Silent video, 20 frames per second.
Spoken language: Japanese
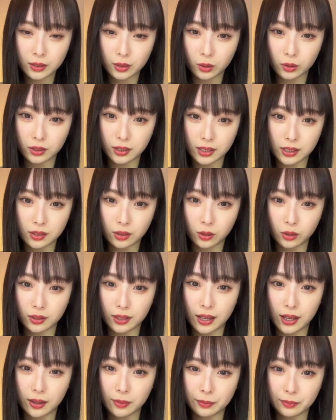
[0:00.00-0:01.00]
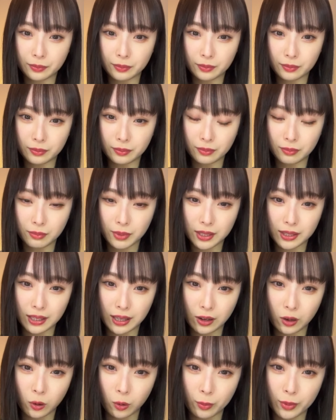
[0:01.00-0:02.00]
そんなそんなみん
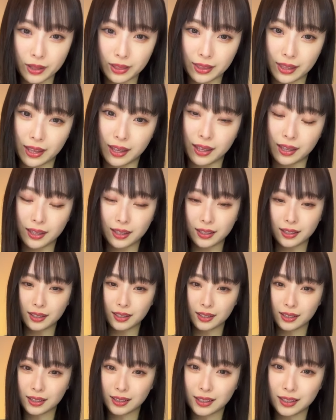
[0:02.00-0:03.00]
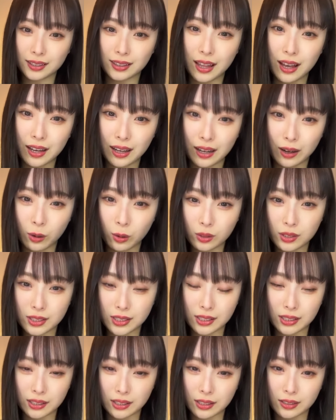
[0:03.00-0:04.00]
な褒めてなんか欲
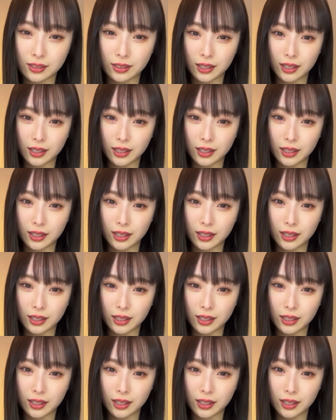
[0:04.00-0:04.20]
しいんで